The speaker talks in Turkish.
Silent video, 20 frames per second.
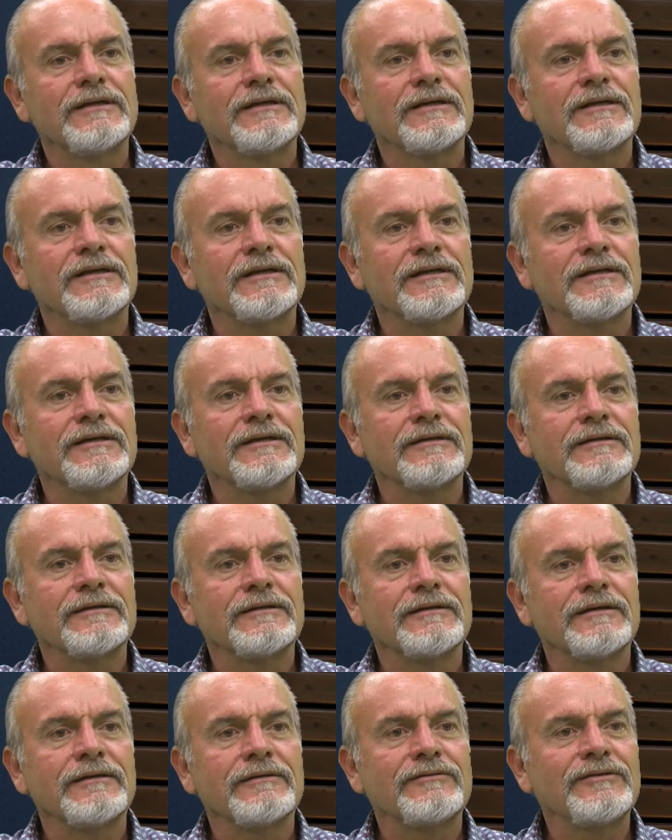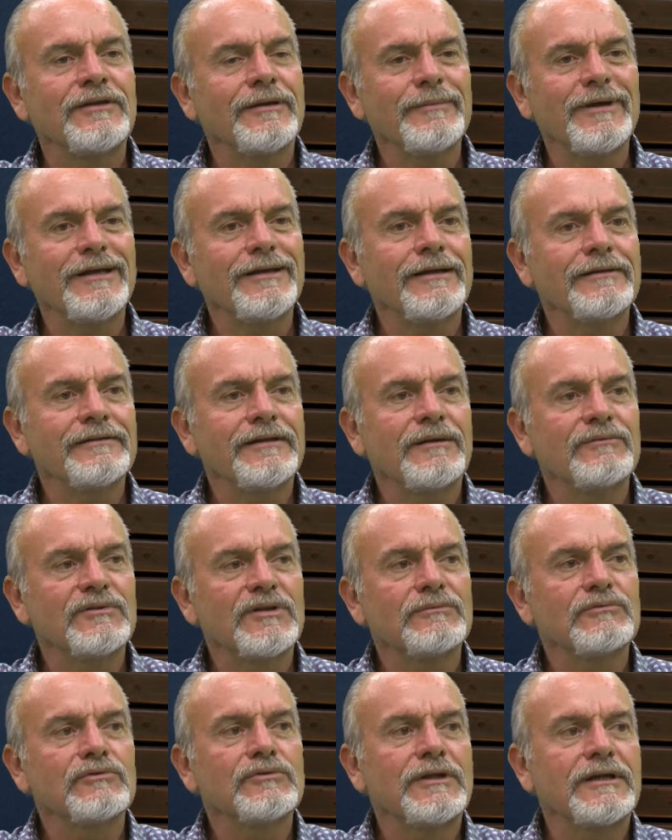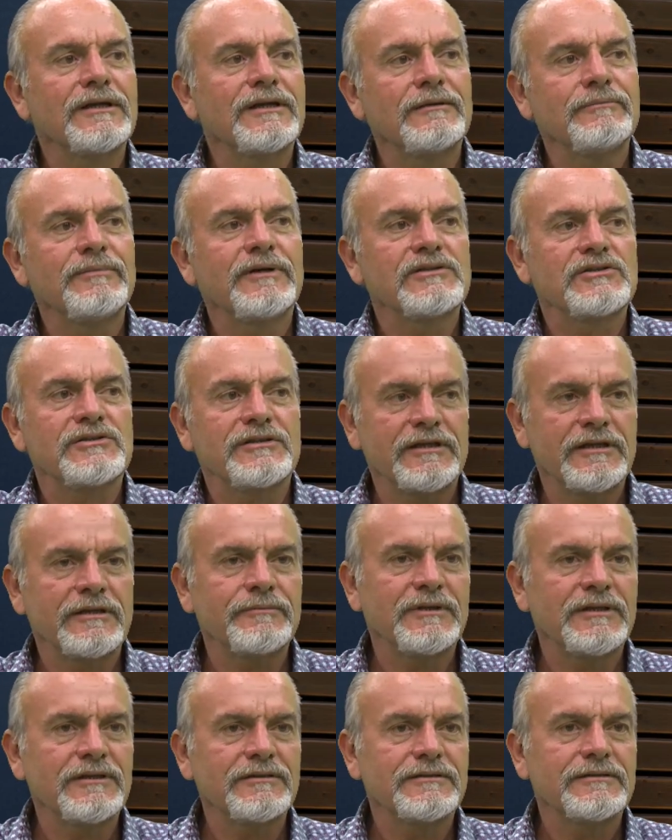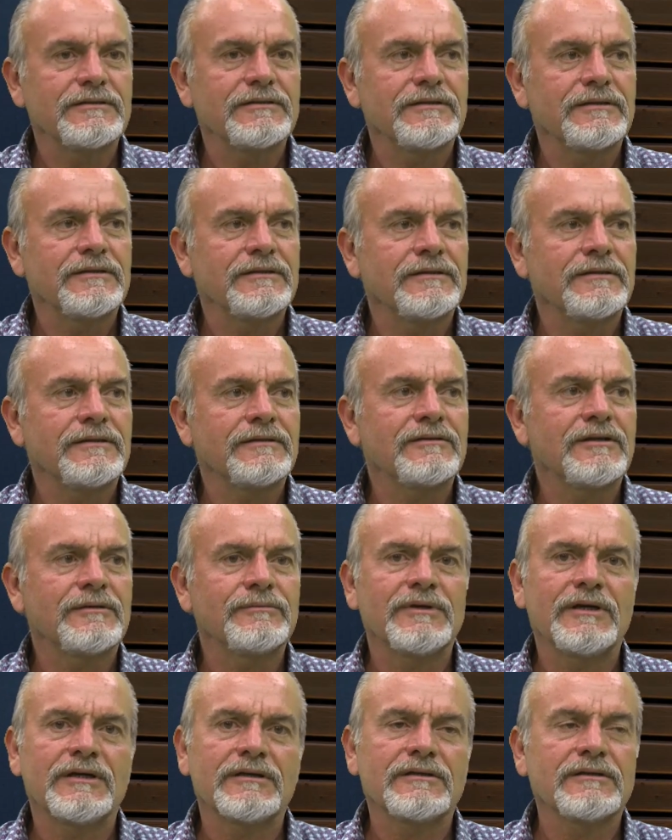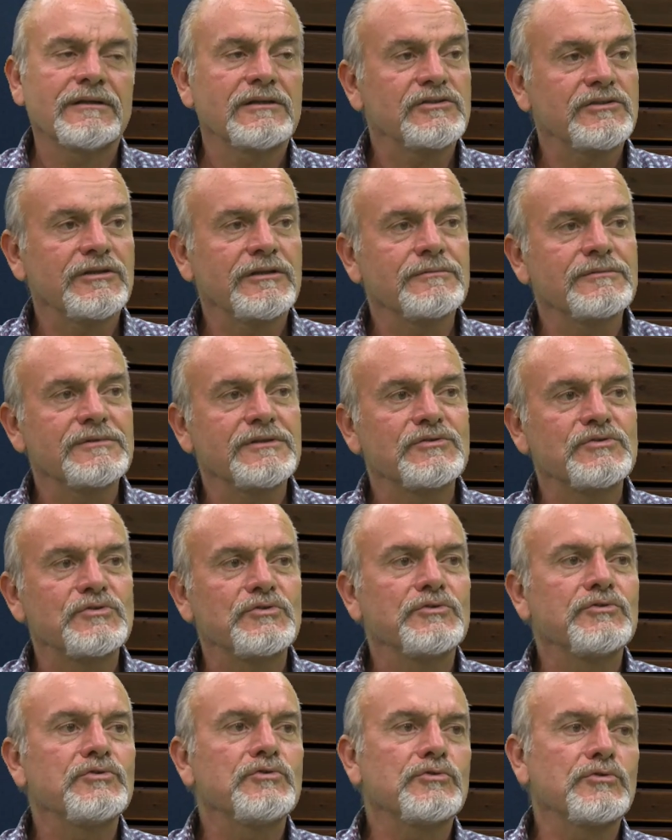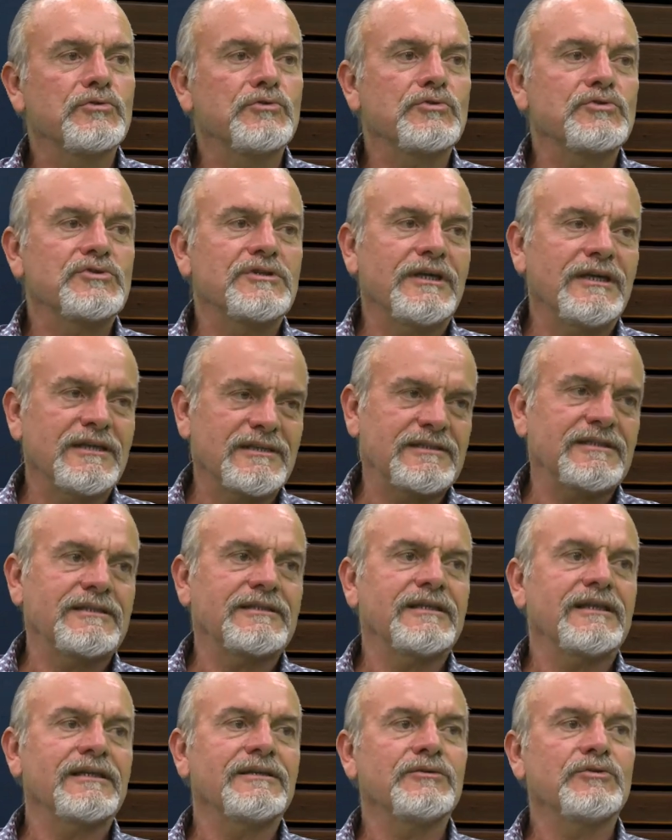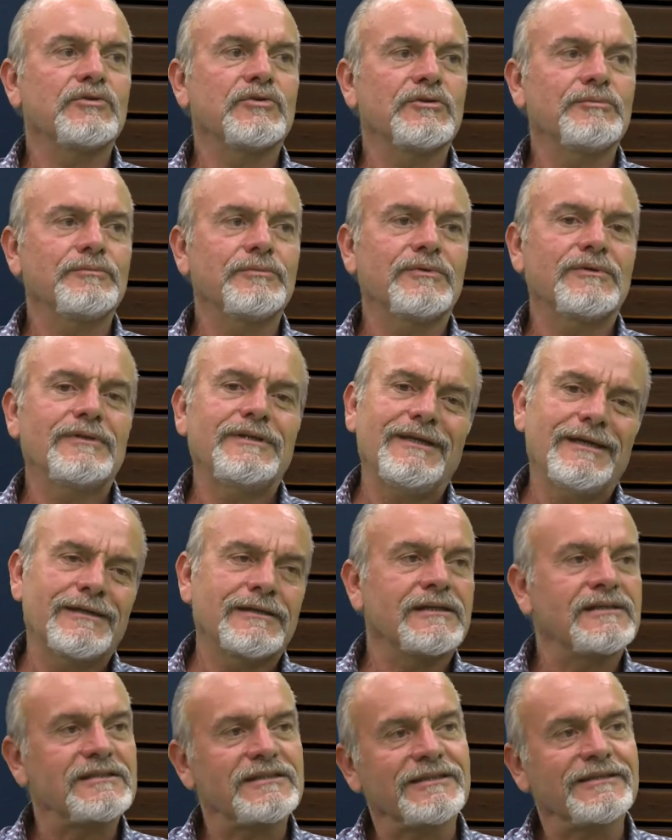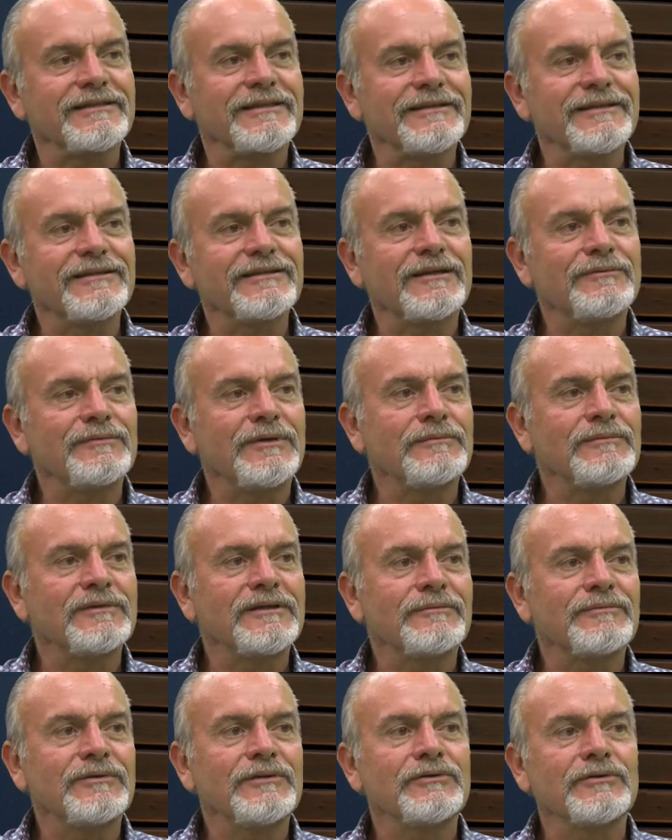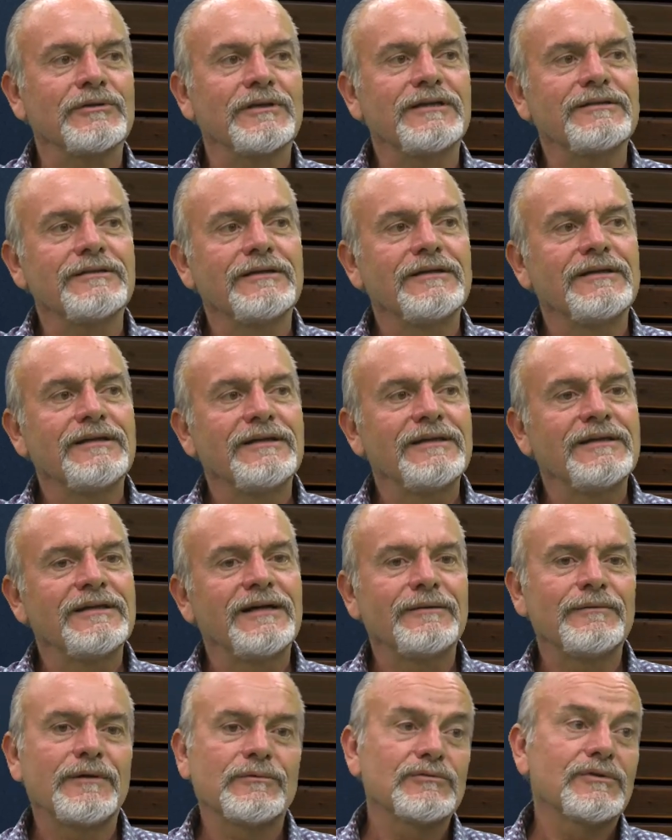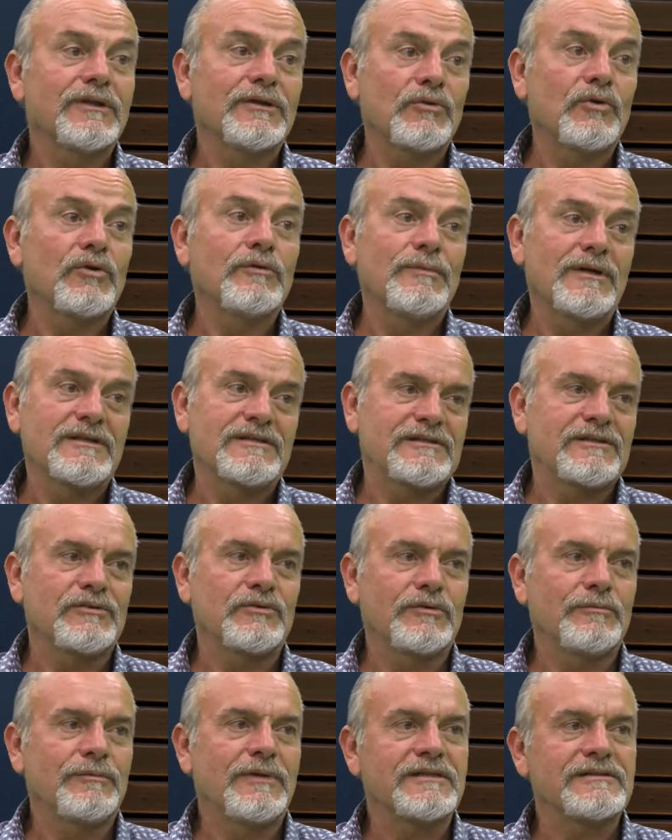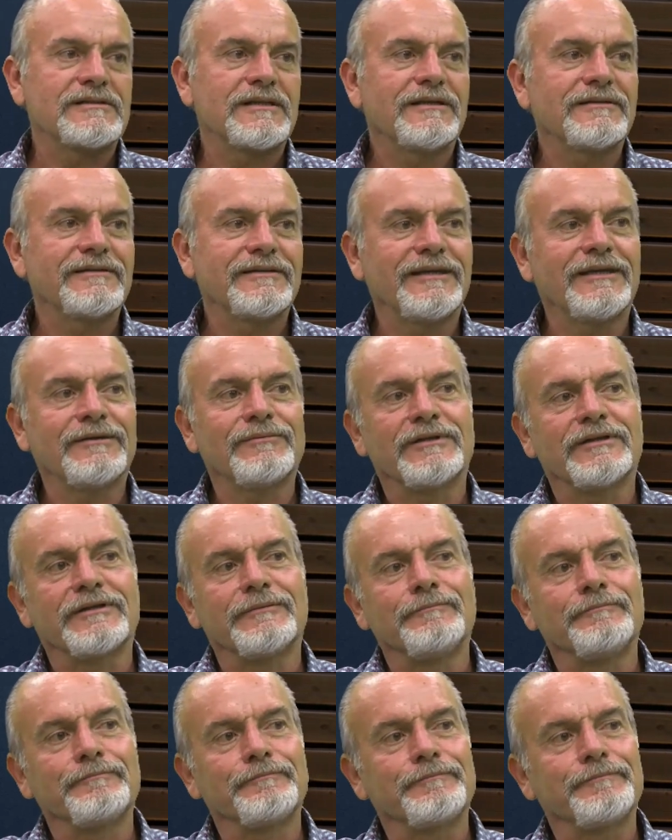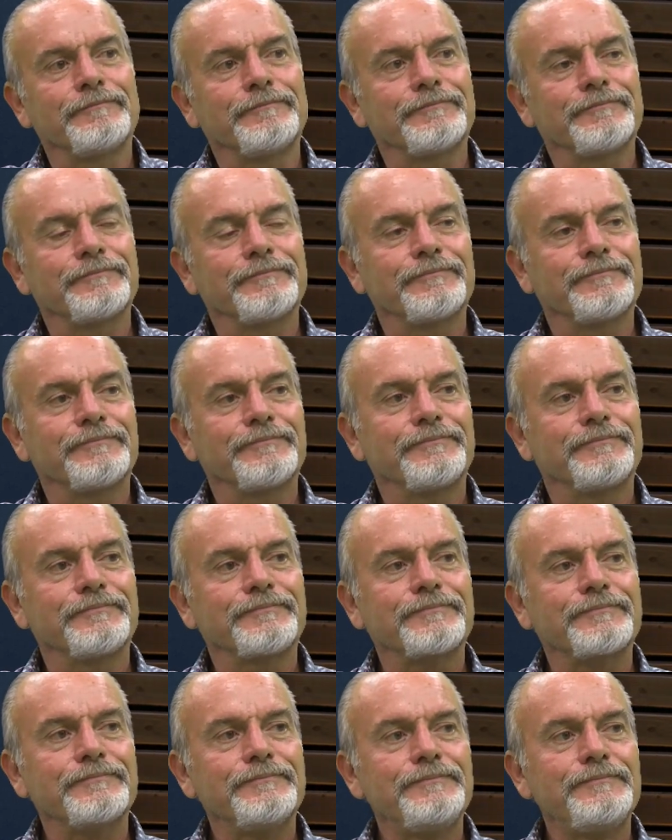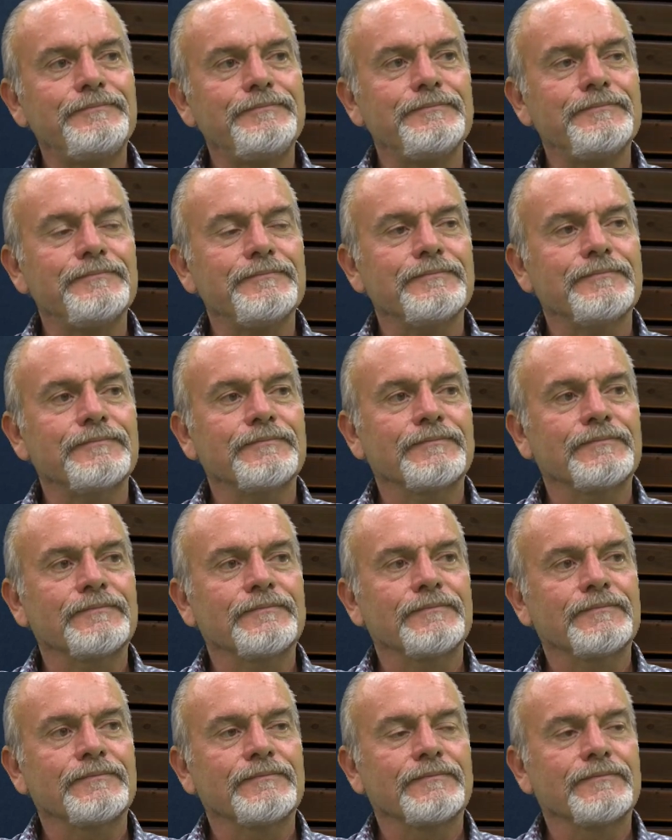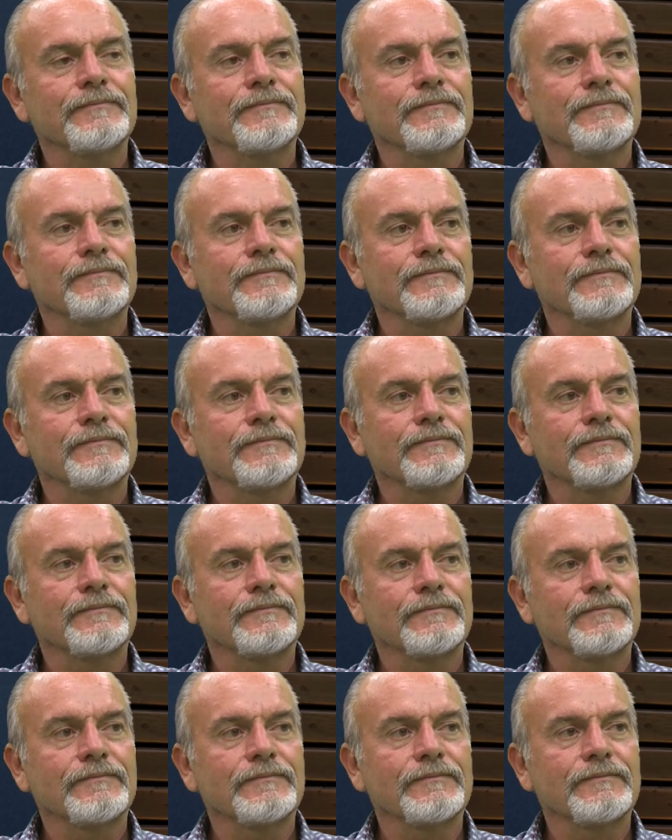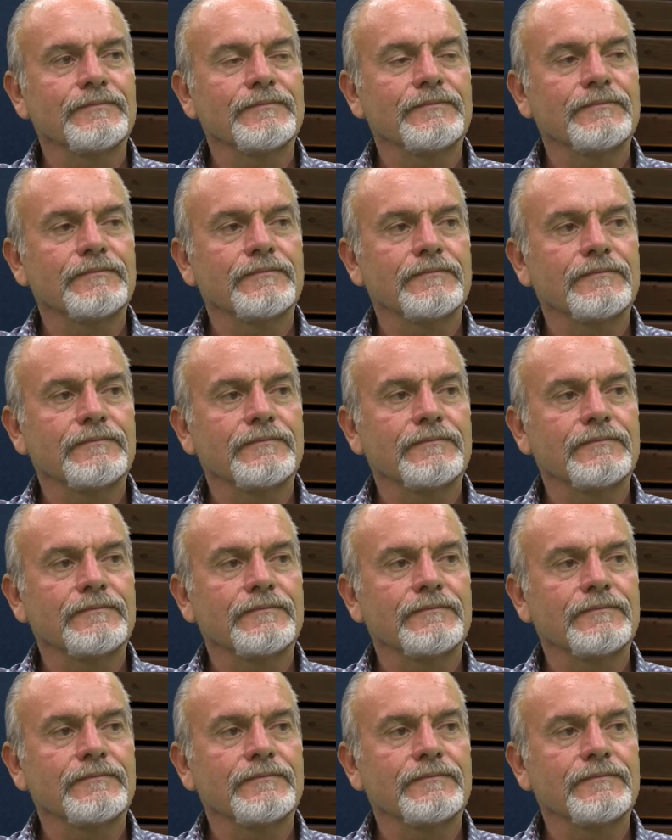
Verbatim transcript: Ee, temel anlamda bunlarla başlanabilir. Ee, tabii arkadaşlarımızın çoğu yürüdükçe eksiklerini görüp diğer eksiklerini tamamlayabiliyorlar. Ama bunlar olmazsa olmazlar diyebilirim. Doğadaki e, tabii oranın asıl sahipleri